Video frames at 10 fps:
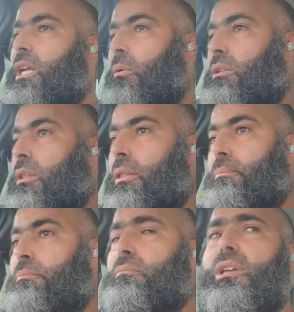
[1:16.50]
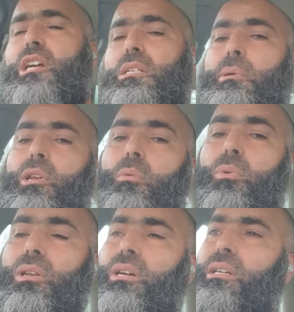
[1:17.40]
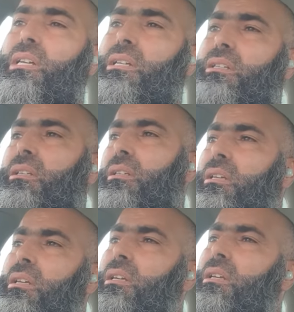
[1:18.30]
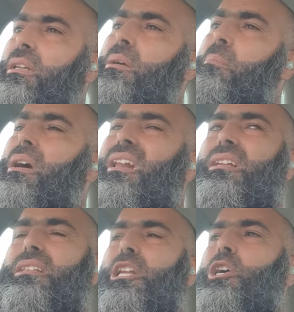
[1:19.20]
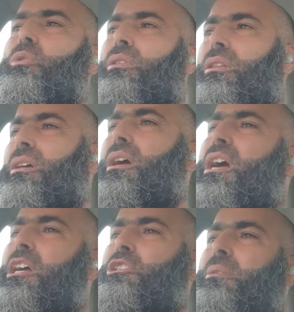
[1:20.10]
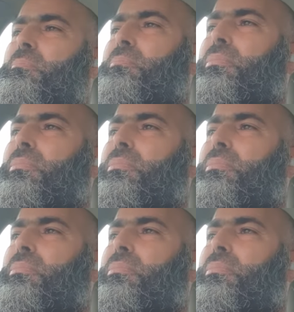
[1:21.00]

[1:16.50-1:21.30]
الحوادث عجبا لهم والله يعني لم أرى تناقض أعجب